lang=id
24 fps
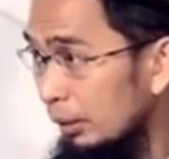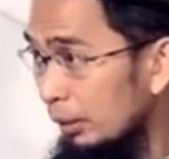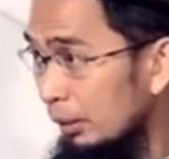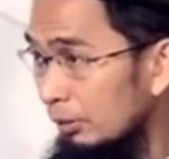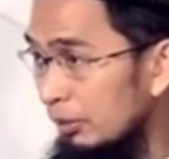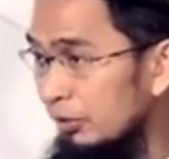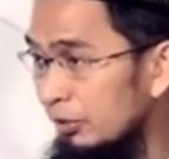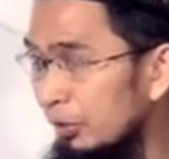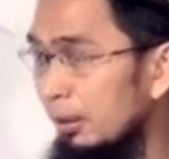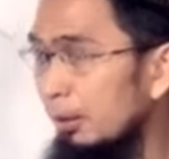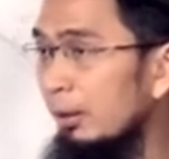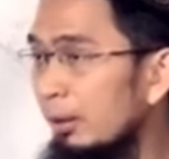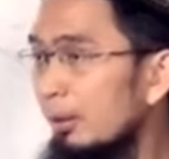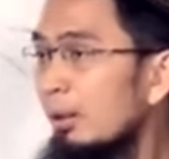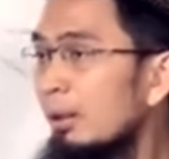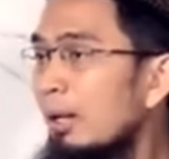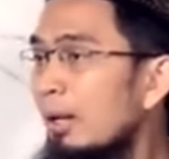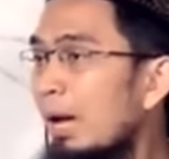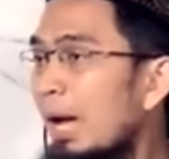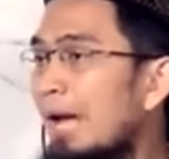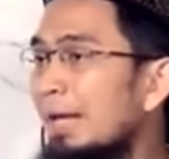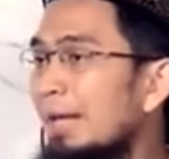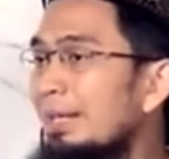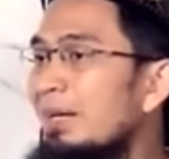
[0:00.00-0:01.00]
Misal,
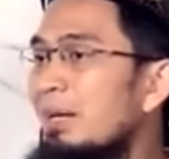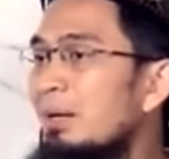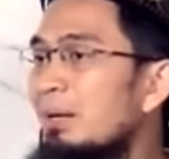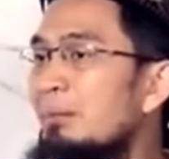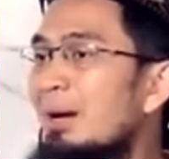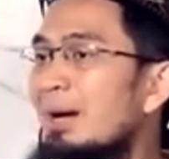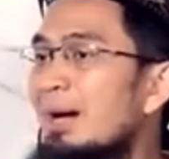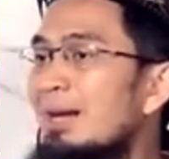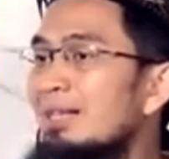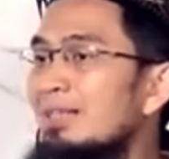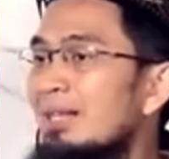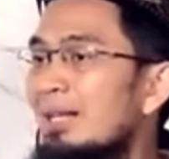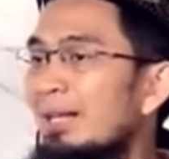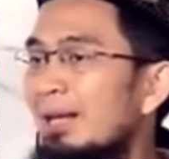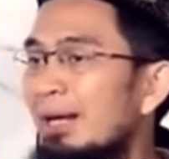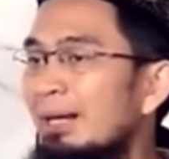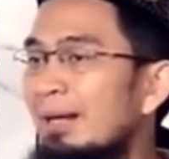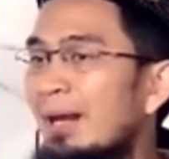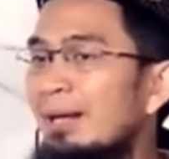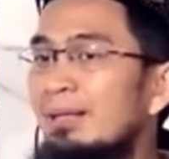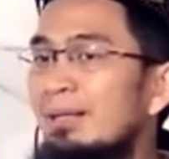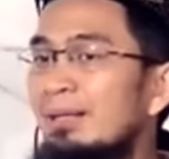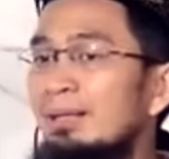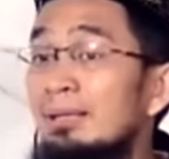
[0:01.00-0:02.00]
ada yang mengajarkan
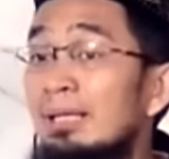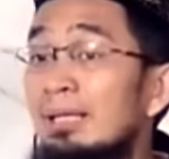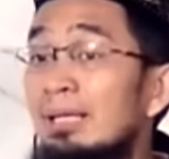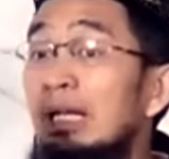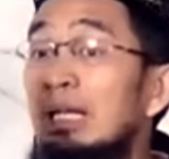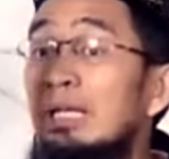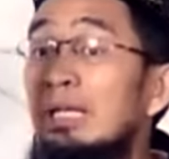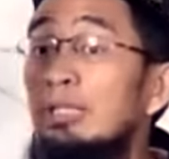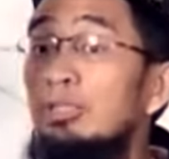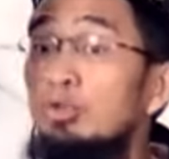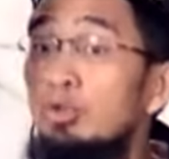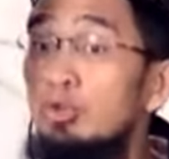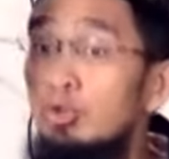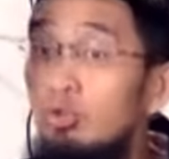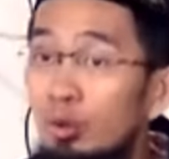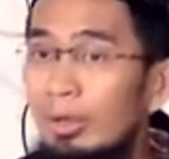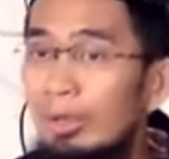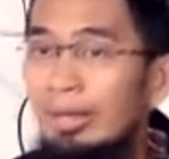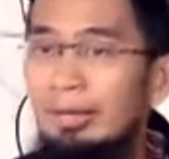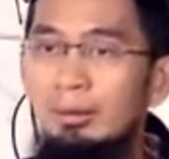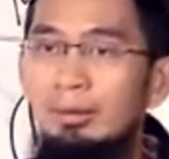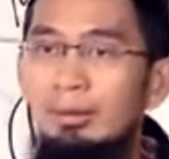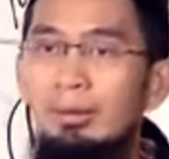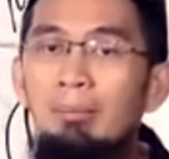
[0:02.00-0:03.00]
anak tentang
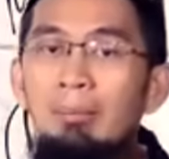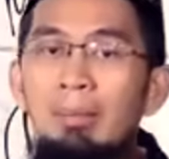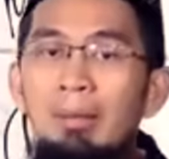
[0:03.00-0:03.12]
kejujuran,